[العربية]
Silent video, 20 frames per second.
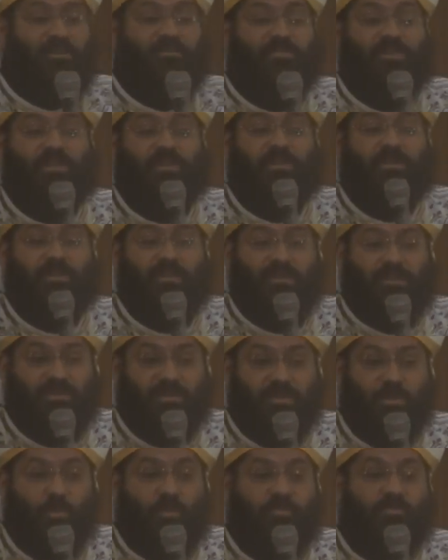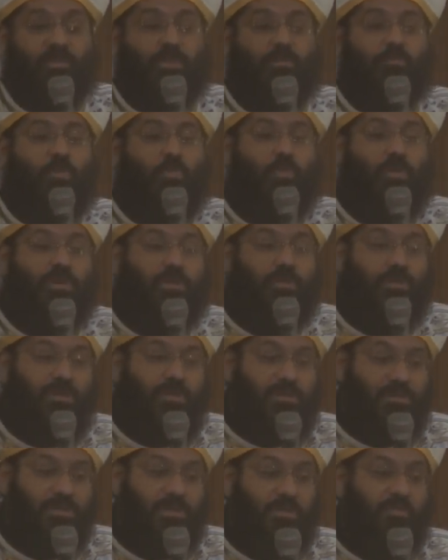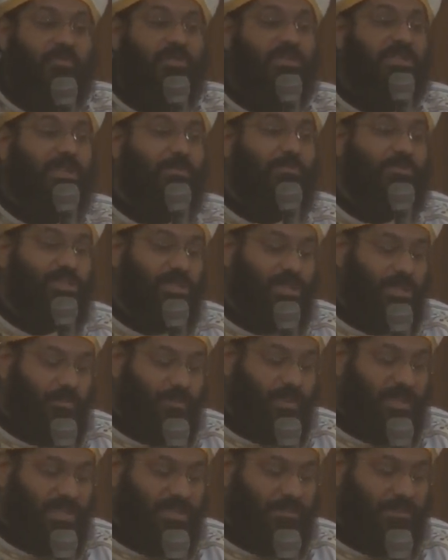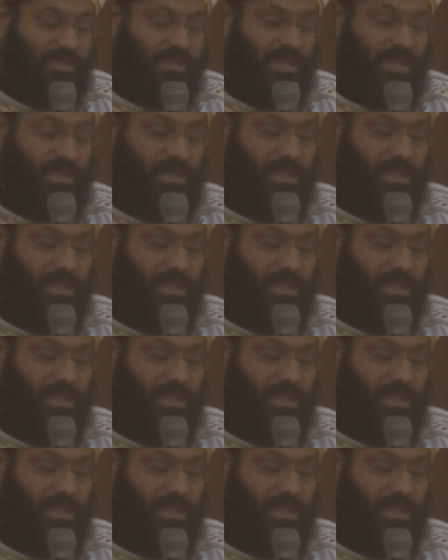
في الكرازه وفي نمو الكرازه وفي التبشير باسم السيد